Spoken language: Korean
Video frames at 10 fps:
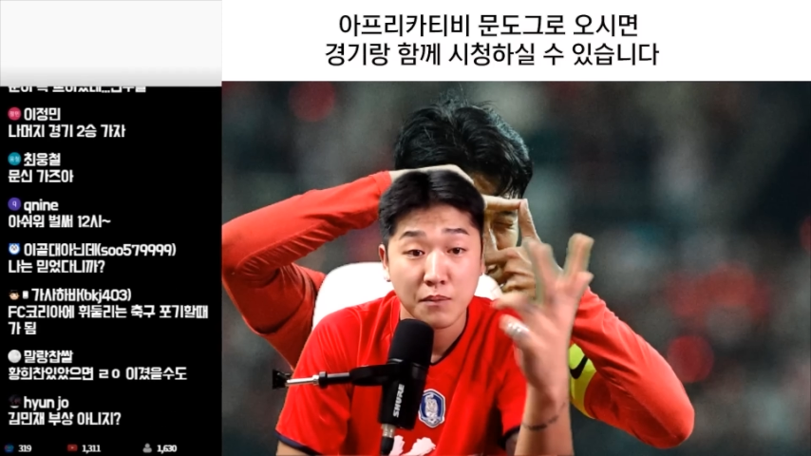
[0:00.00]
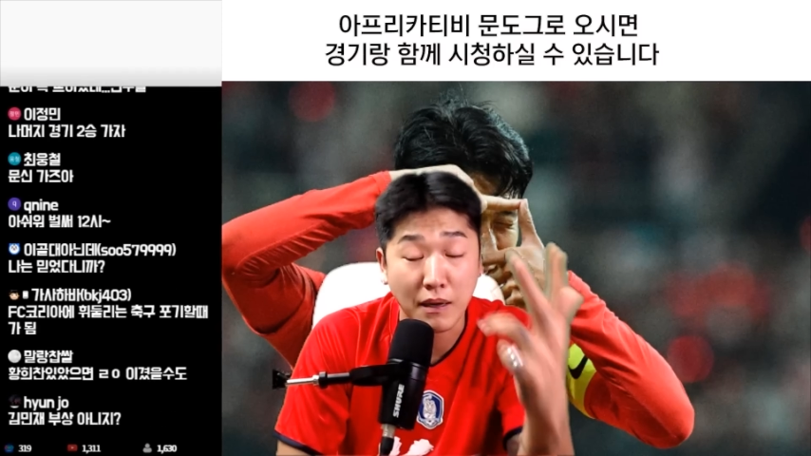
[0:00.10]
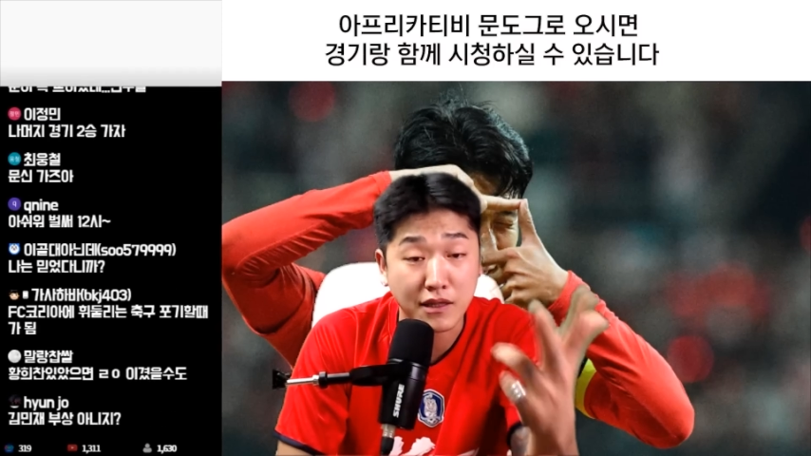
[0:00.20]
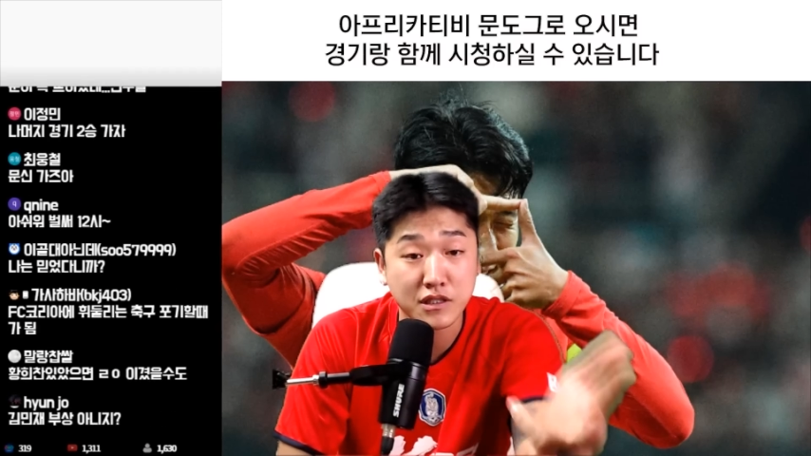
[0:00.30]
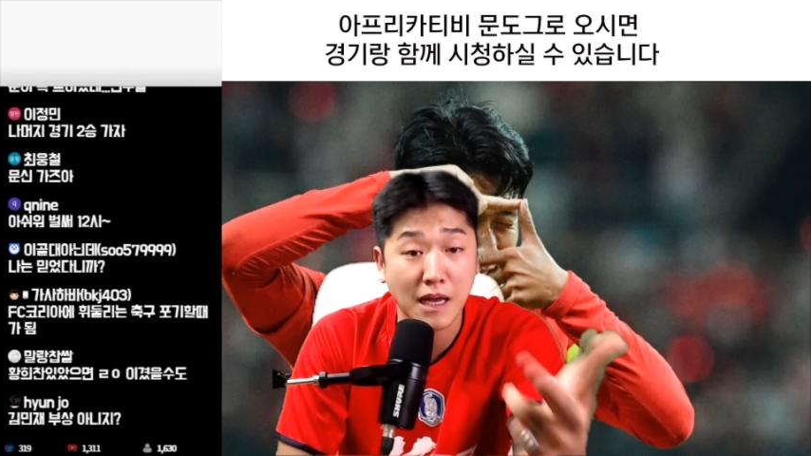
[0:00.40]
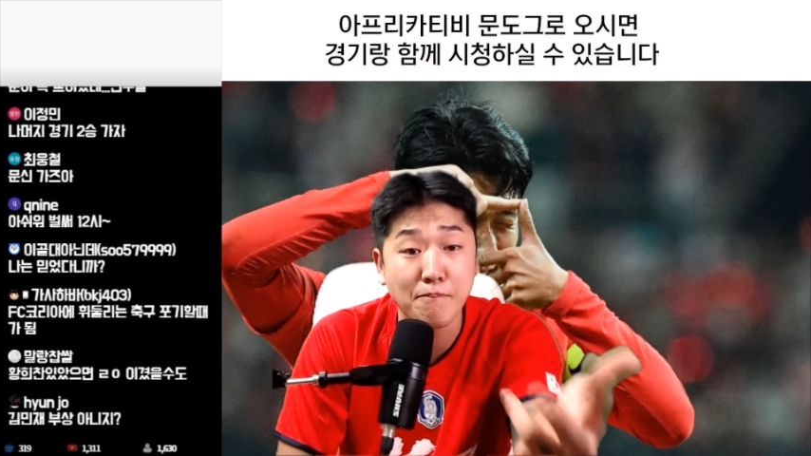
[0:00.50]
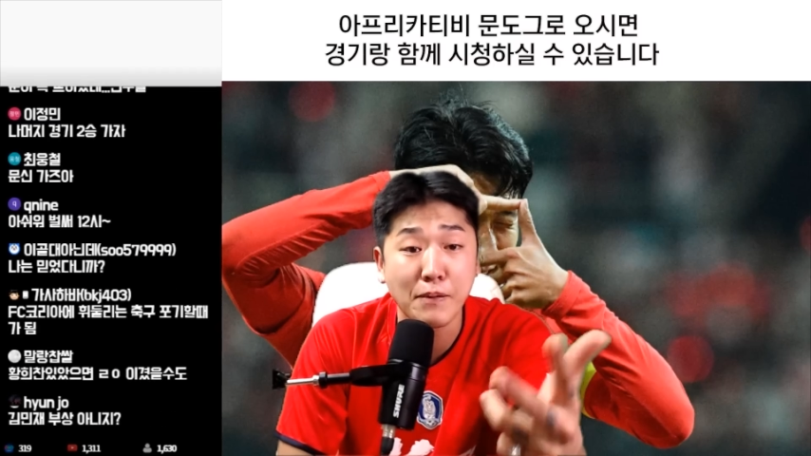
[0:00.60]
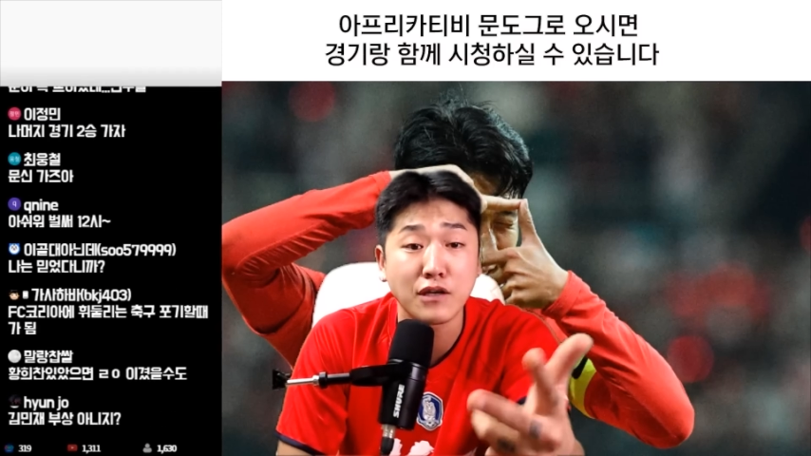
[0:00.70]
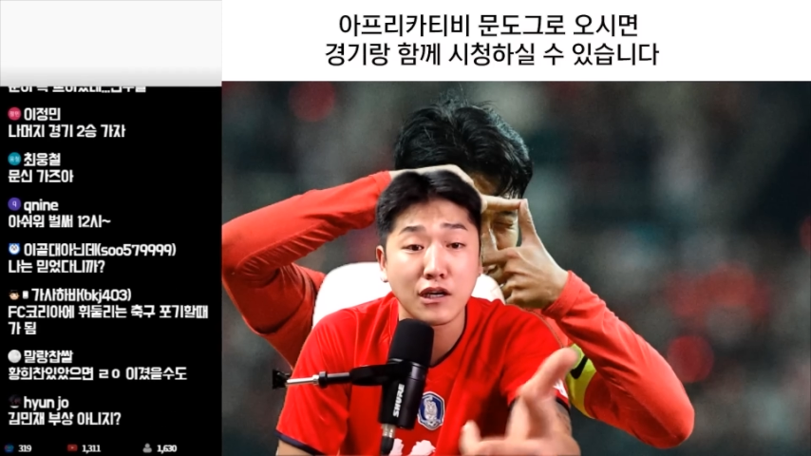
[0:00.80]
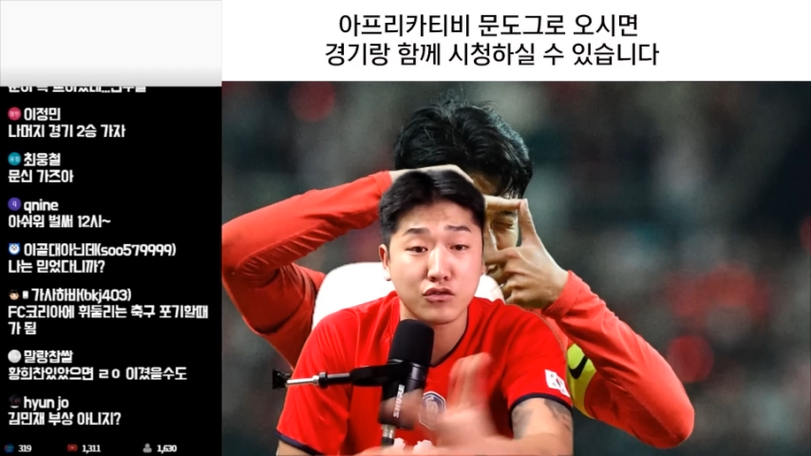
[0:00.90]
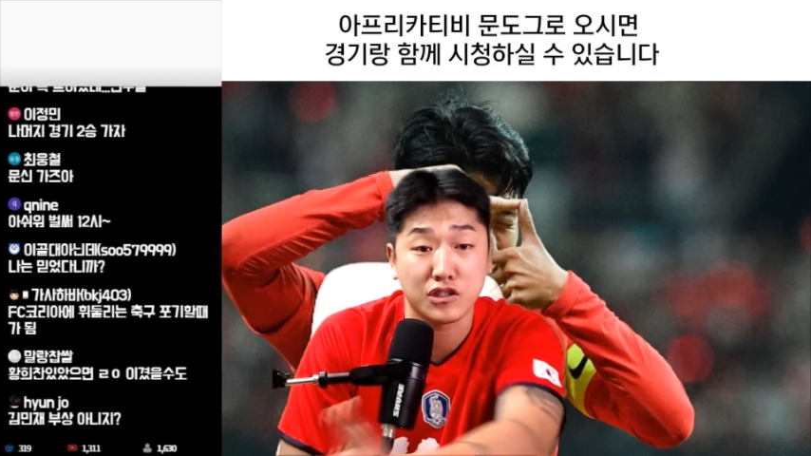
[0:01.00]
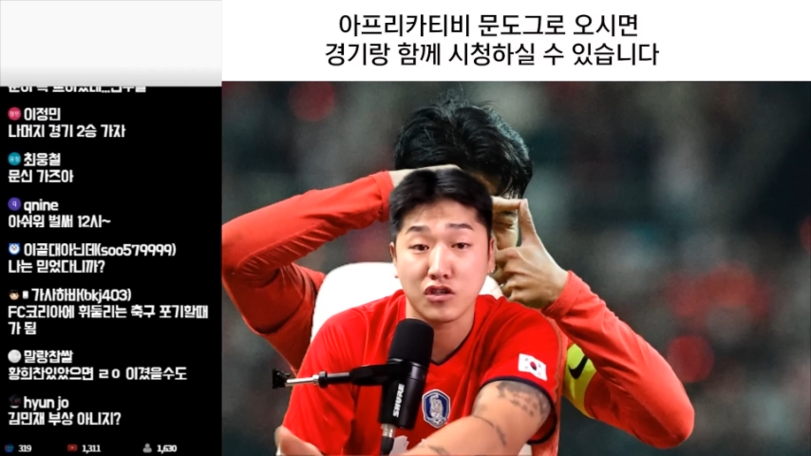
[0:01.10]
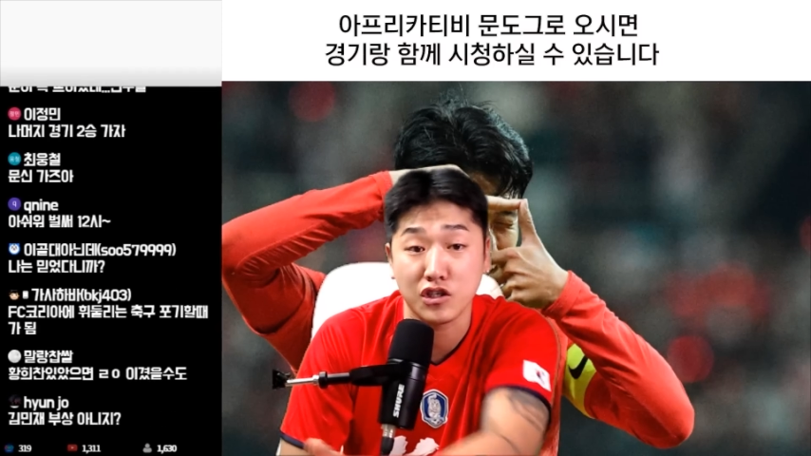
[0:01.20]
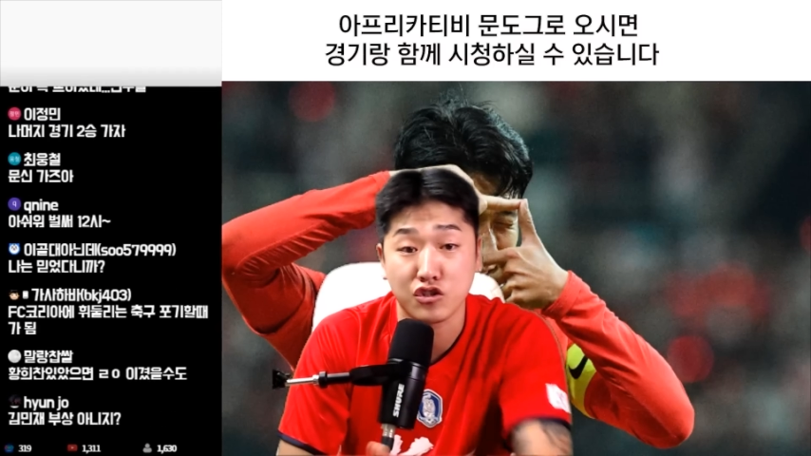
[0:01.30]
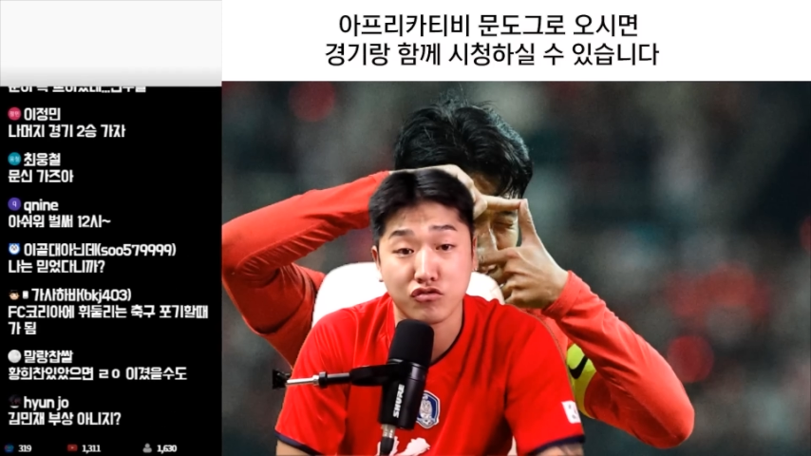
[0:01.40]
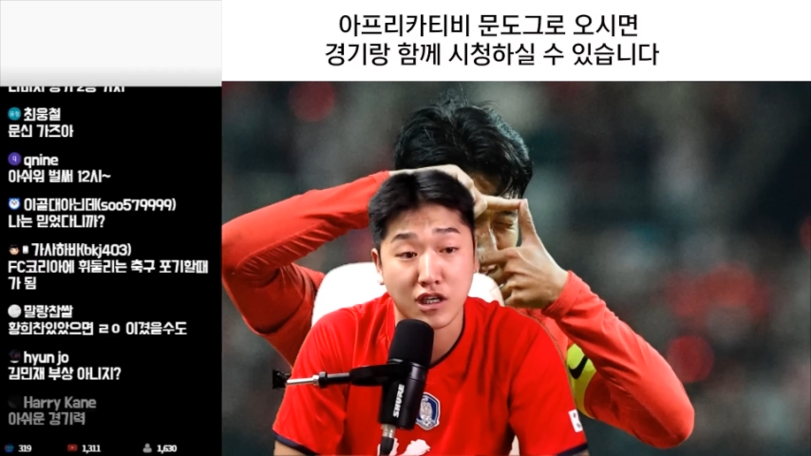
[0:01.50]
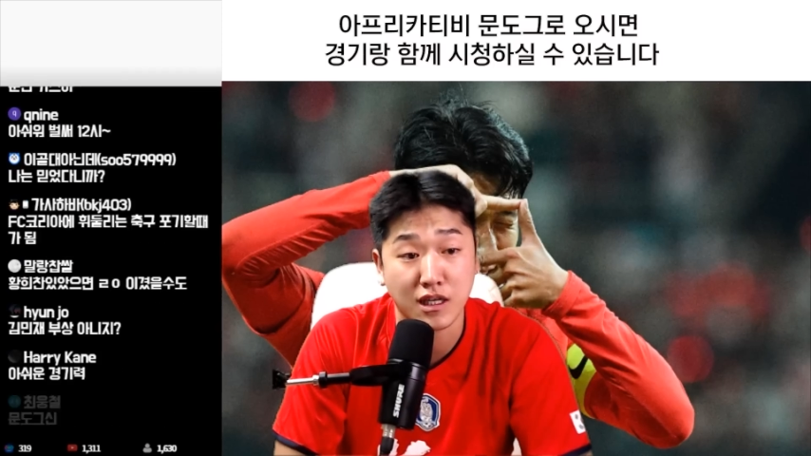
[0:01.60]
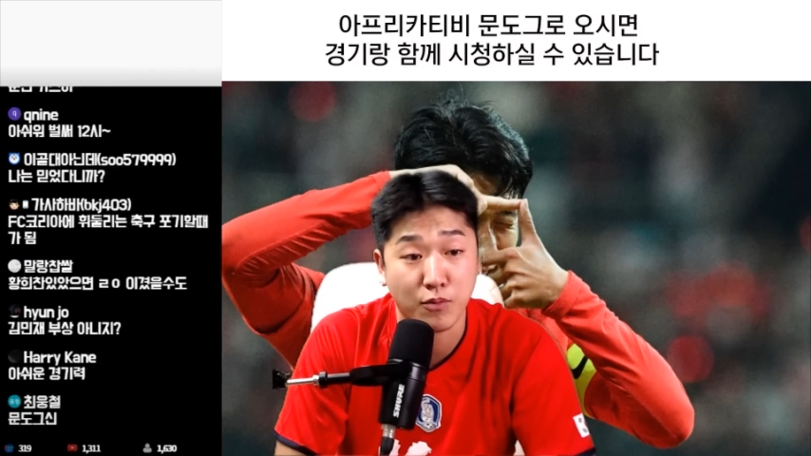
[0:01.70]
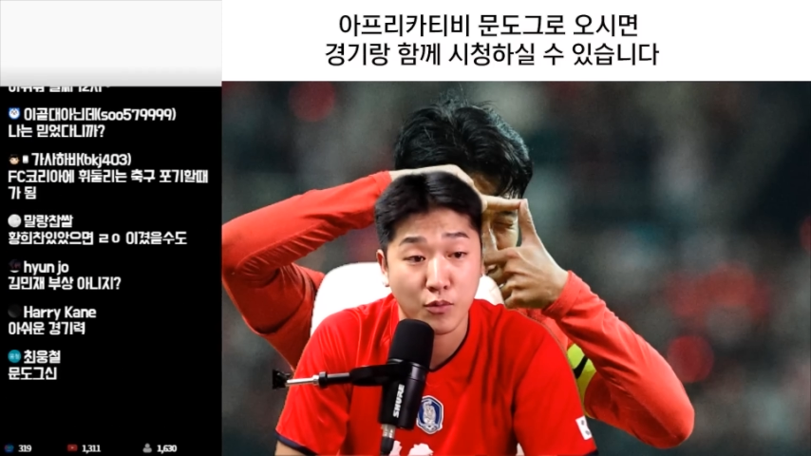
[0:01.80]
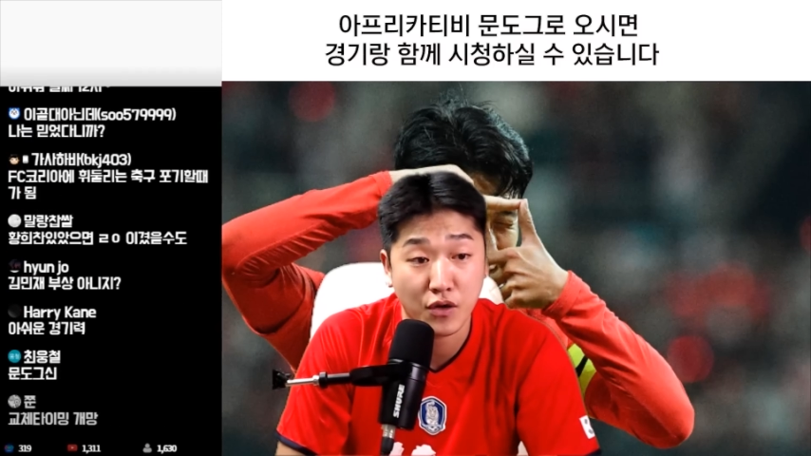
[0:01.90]
반대로 3패도 할 수 있어. 이 축구를
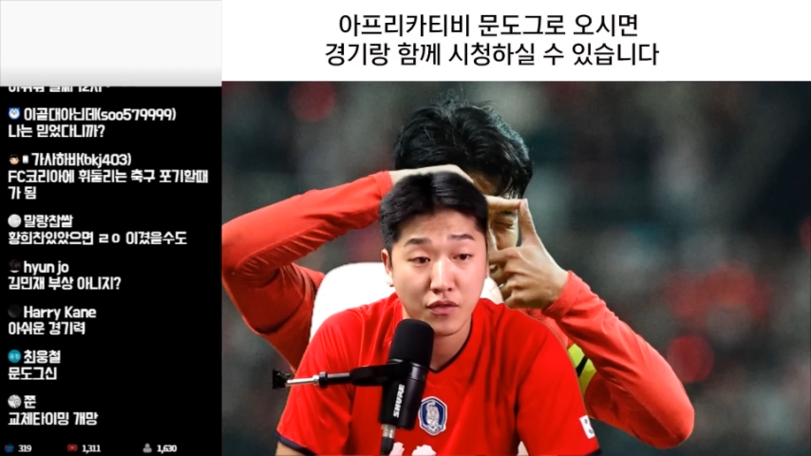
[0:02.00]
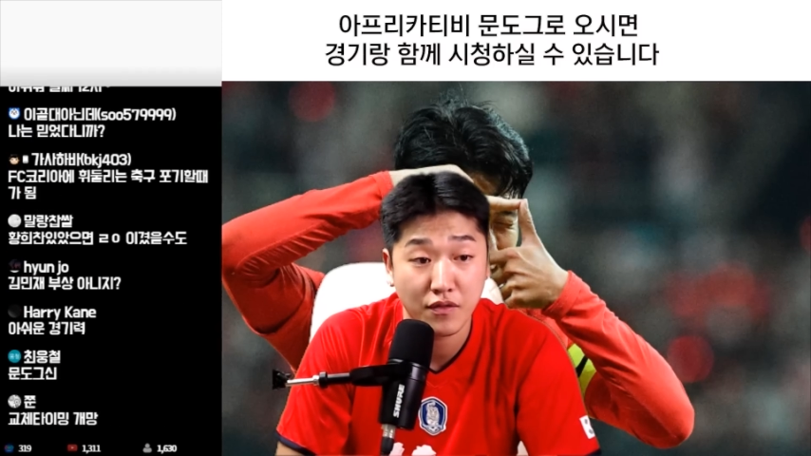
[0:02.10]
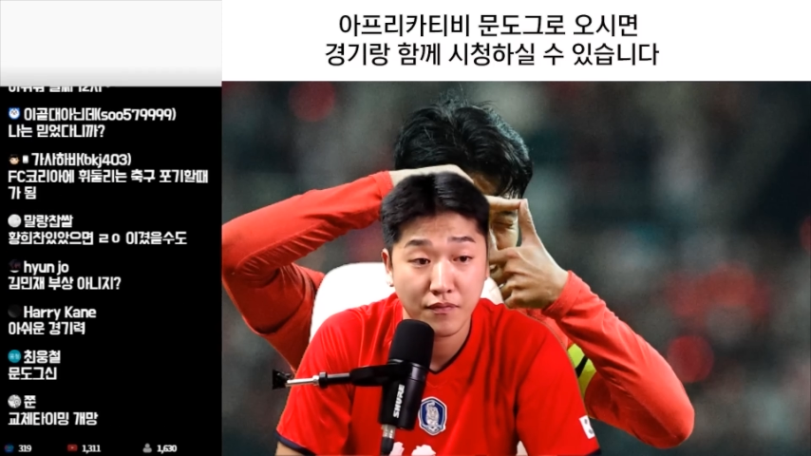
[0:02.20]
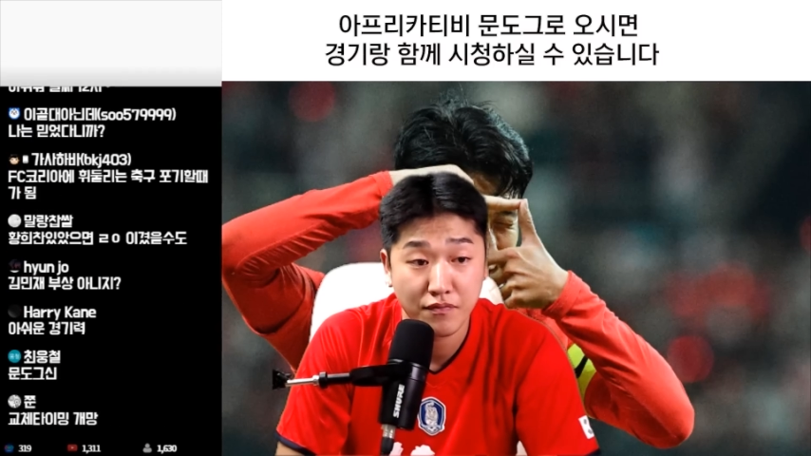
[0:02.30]
하다 보면.